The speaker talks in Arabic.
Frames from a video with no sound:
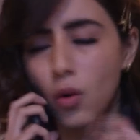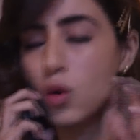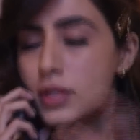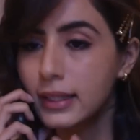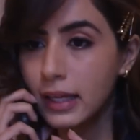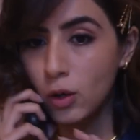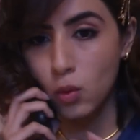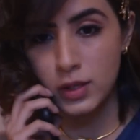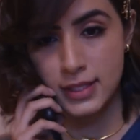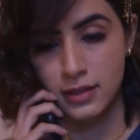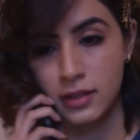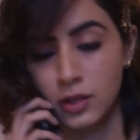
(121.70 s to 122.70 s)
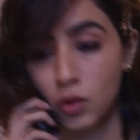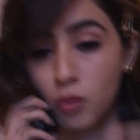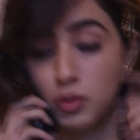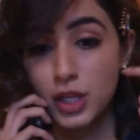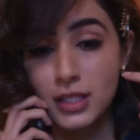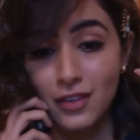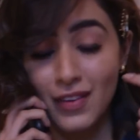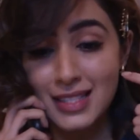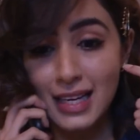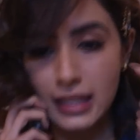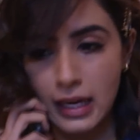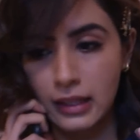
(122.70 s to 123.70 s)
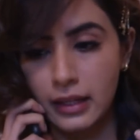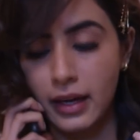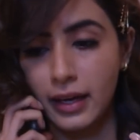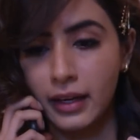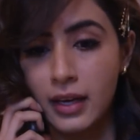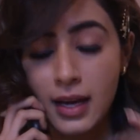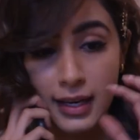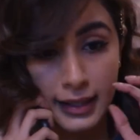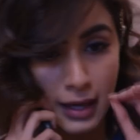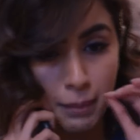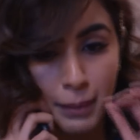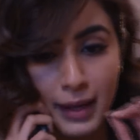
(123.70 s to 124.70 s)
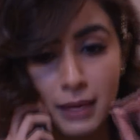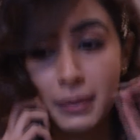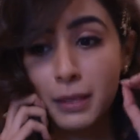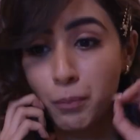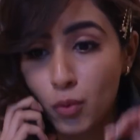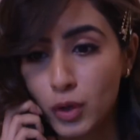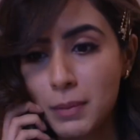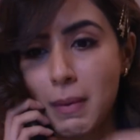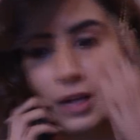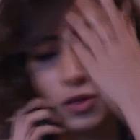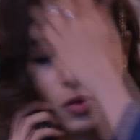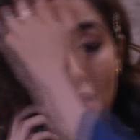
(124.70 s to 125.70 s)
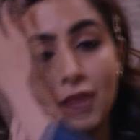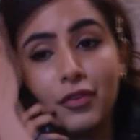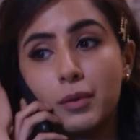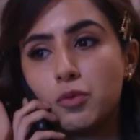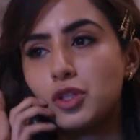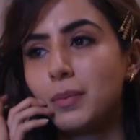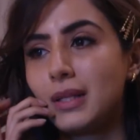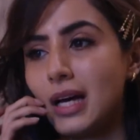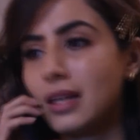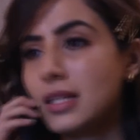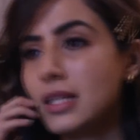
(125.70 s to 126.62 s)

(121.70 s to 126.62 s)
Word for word: ممكن تكون صدفة بس بالاول اسمعيني منيح بعدين فكري كثير منيح اللي بدي اقوله وقولي لي شو